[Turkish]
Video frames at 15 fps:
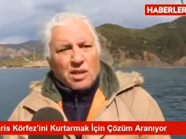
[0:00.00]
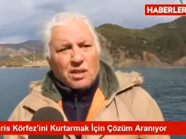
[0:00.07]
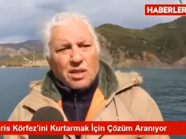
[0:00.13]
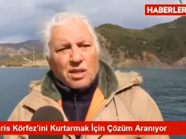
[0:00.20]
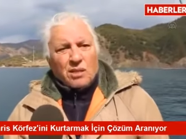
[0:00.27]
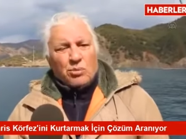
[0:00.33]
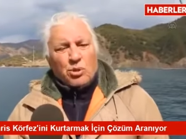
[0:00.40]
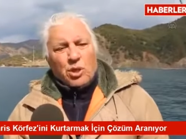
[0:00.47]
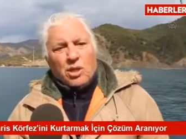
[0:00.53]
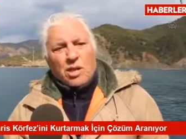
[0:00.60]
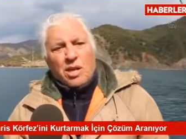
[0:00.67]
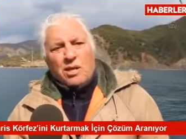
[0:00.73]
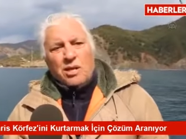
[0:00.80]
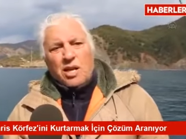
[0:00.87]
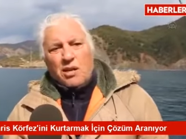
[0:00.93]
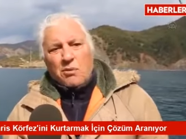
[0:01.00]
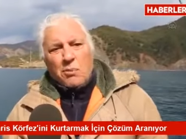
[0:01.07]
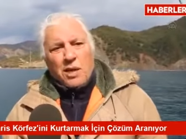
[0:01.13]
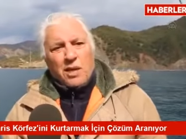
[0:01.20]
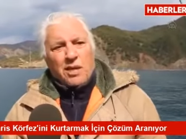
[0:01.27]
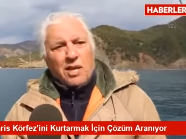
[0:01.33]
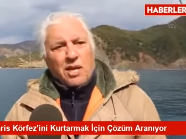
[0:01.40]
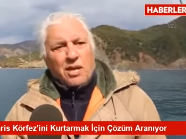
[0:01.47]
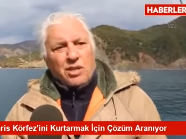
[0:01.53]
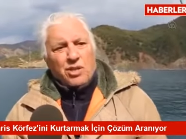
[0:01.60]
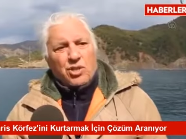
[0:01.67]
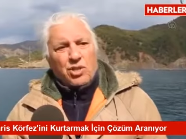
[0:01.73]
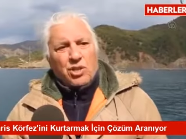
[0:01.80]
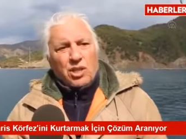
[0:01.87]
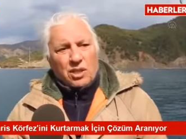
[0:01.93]
ne de bu kadar ekmek yiyen
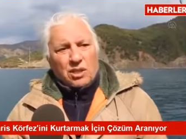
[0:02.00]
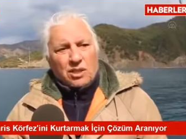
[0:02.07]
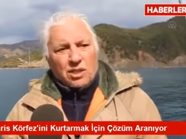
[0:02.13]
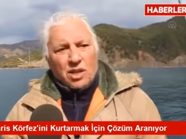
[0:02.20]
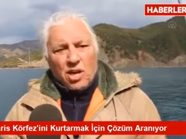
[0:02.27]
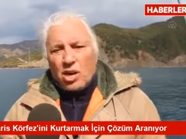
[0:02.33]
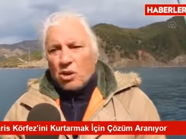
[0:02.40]
kişi kalır.